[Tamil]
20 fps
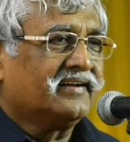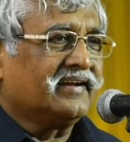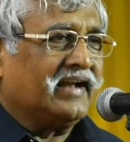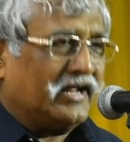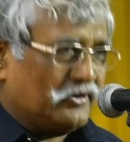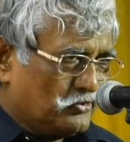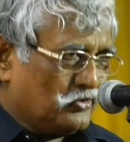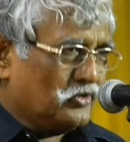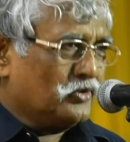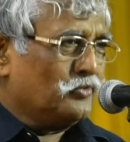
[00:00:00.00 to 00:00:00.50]

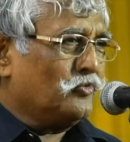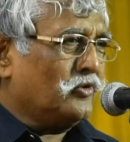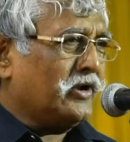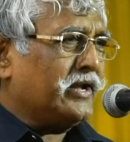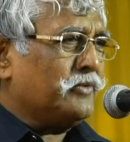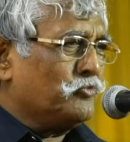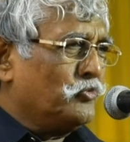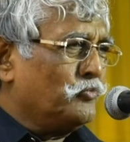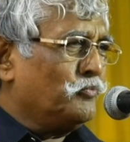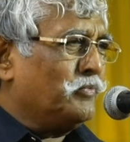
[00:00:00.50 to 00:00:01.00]
நான் ஒரு
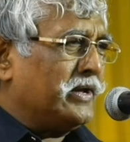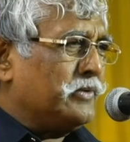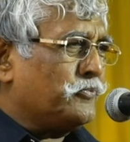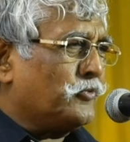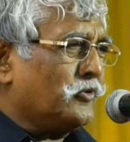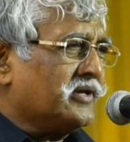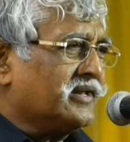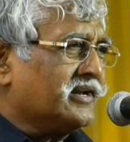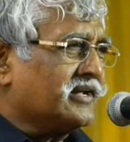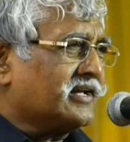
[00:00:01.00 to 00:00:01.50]
முறை மும்பை
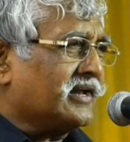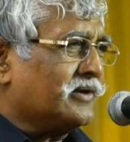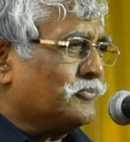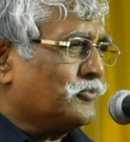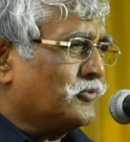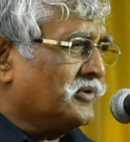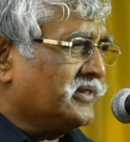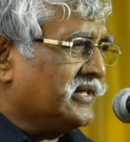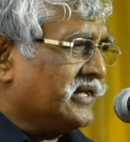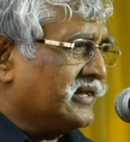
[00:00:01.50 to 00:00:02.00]
போயிருக்கிற
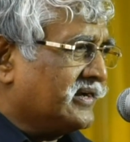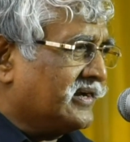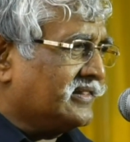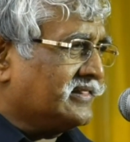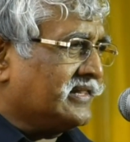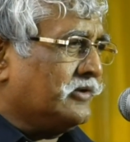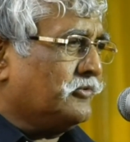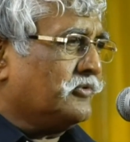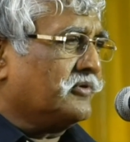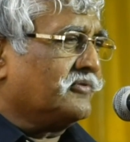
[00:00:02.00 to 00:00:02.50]
போது
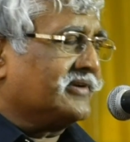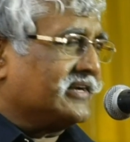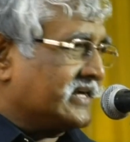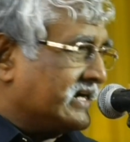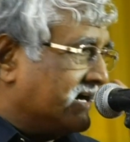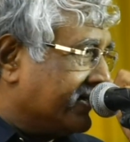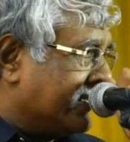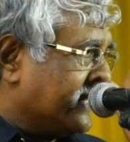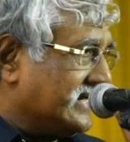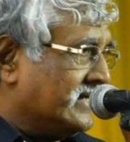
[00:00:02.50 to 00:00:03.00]
என்னிடத்தில் ஒருவன்
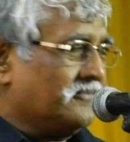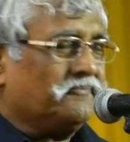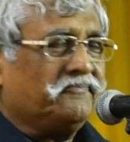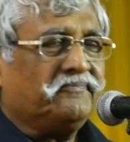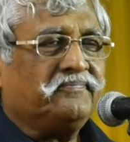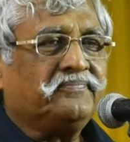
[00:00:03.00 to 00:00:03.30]
கேட்டான்